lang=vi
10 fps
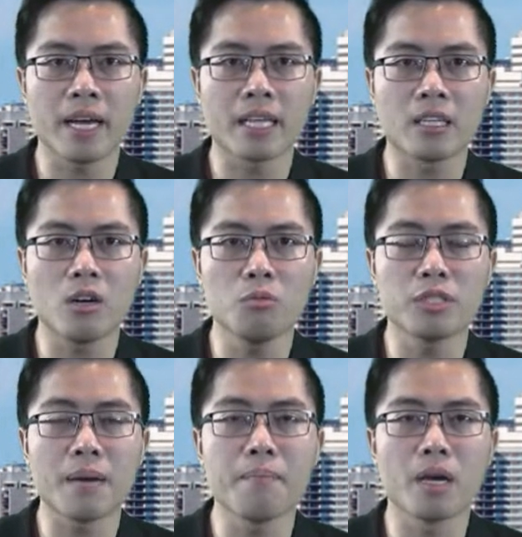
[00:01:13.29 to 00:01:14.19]

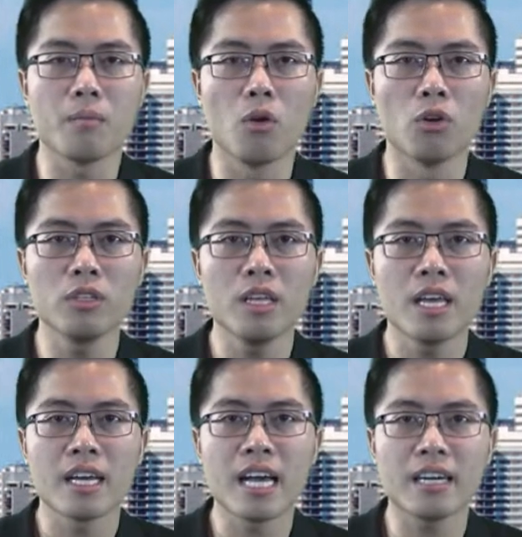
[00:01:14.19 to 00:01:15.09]
2014,
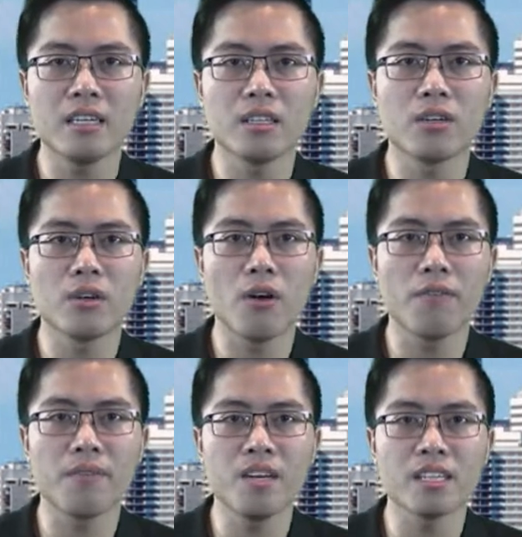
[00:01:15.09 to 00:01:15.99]
Garden
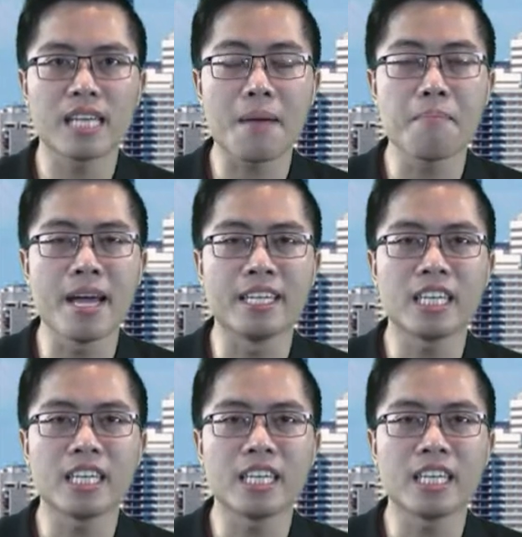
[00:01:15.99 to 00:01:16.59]
Grove đưa ra